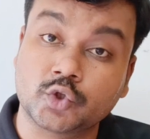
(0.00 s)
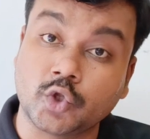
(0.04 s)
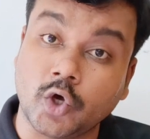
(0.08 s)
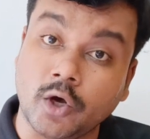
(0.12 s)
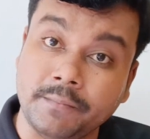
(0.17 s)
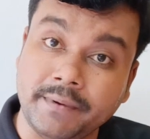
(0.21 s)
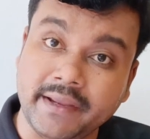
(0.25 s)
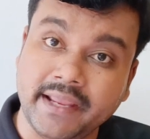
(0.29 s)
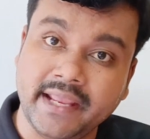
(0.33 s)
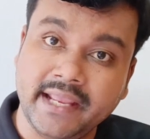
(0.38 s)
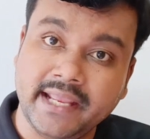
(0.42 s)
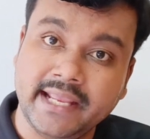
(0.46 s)

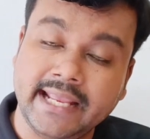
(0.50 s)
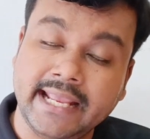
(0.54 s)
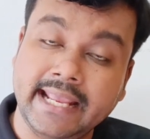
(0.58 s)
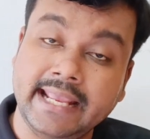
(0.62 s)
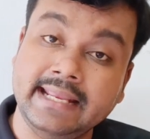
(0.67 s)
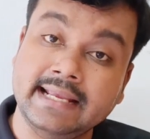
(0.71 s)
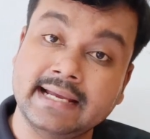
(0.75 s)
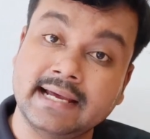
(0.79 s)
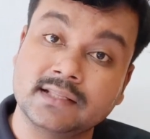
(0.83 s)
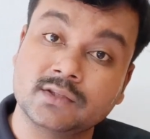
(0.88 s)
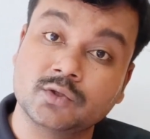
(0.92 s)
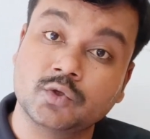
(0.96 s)
তবে
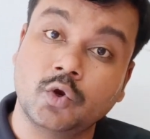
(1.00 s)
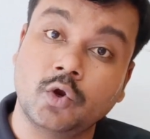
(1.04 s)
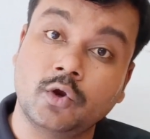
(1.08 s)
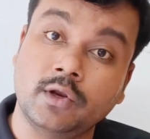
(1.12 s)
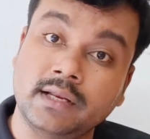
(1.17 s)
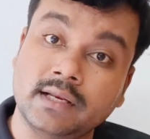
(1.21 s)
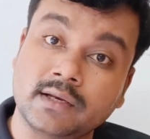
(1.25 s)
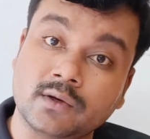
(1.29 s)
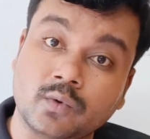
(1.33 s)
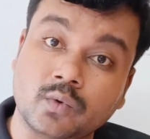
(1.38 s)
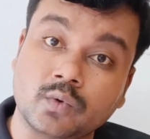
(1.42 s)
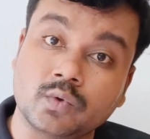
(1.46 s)
এই
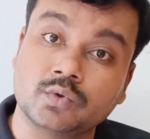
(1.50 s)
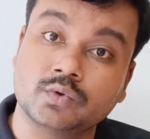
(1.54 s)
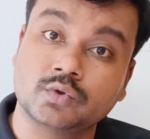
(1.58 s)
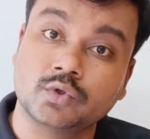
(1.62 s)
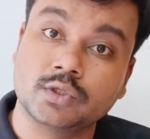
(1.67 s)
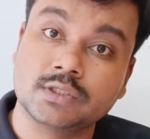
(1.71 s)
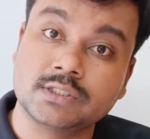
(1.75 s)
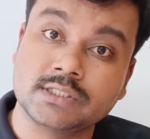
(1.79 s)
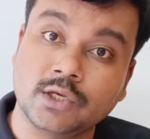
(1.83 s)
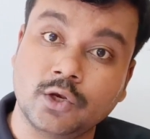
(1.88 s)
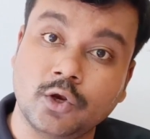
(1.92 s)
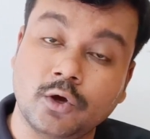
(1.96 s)
আন্দোলনের
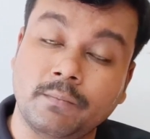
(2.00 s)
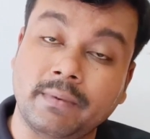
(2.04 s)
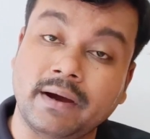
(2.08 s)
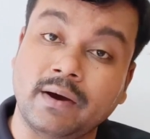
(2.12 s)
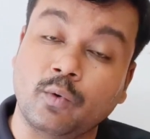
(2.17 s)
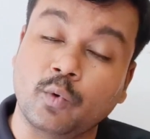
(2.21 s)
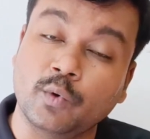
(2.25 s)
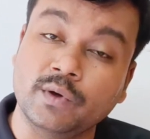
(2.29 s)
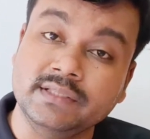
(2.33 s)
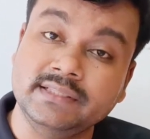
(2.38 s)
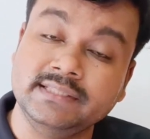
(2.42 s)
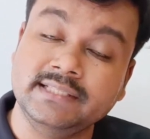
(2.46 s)
গুরুত্ব ছিল বা
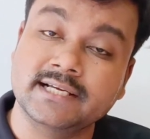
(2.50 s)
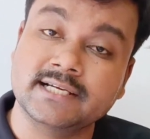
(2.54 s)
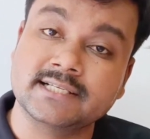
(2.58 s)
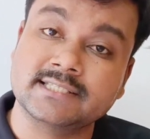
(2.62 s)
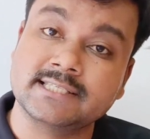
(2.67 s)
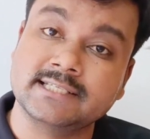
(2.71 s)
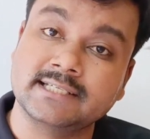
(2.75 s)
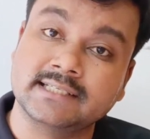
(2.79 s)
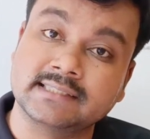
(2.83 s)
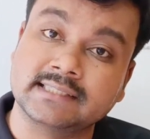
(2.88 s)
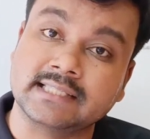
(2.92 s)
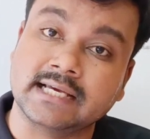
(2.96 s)

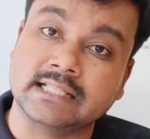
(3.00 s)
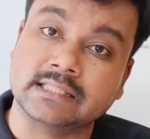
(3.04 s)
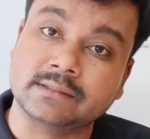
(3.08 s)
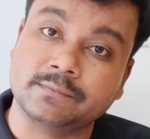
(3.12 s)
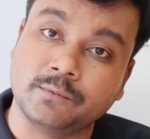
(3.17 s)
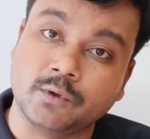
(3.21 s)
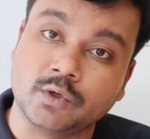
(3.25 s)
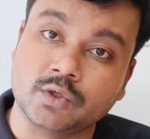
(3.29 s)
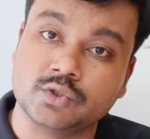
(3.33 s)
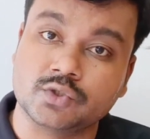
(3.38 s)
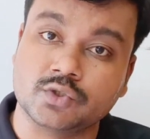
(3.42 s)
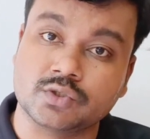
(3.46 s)
ঐতিহাসিক
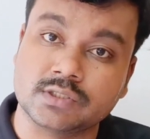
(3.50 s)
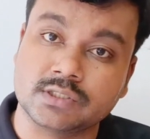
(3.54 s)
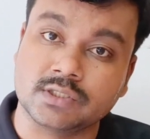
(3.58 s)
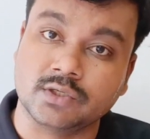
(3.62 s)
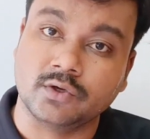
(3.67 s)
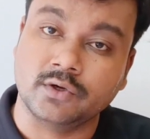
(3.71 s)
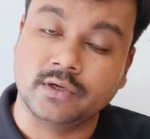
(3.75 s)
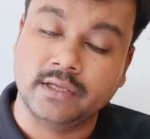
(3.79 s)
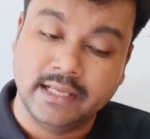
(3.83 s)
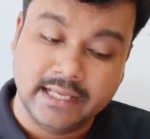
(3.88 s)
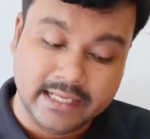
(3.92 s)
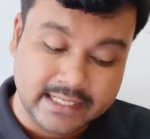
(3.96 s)
তাৎপর্য ছিল